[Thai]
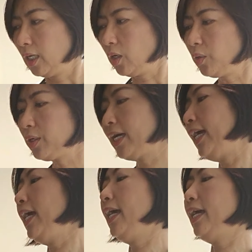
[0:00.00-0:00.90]
โอเค
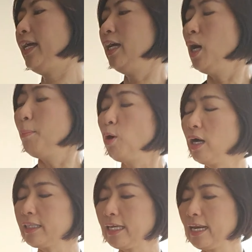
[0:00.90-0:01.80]
ปก
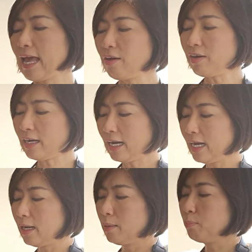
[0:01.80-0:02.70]
ติแล้วอะ
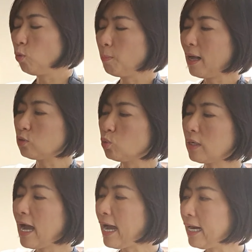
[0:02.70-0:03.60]
ค่ะบุกบราวน์ชู
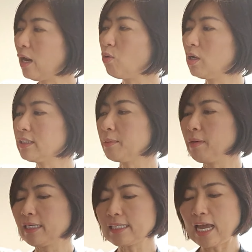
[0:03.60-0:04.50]
การ์เราก็จะ
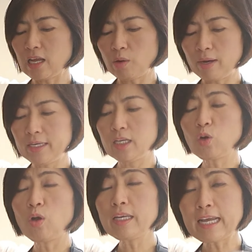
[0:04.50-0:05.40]
มาใส่เอาไว้ที่
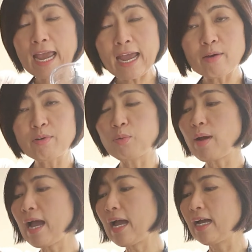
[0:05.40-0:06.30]
ก้นแก้วหรือ
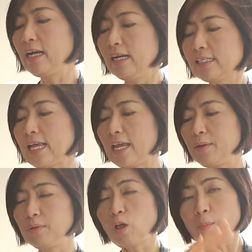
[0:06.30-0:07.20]
ว่าใส่
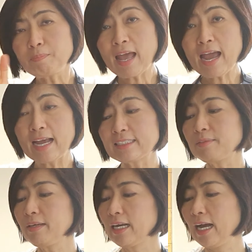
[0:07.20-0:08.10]
ท็อปหน้าใช่
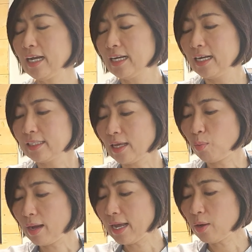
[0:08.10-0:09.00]
ไหมคะแต่
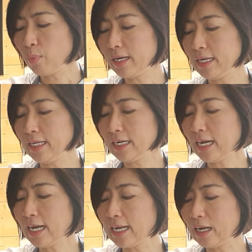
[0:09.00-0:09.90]
ว่าวันนี้
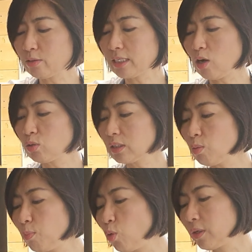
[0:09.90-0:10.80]
ค่ะเราจะเอาเจ้า
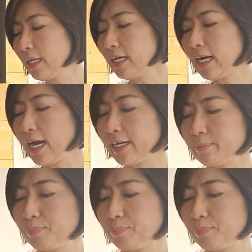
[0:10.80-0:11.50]
บุกเนี่ยค่ะ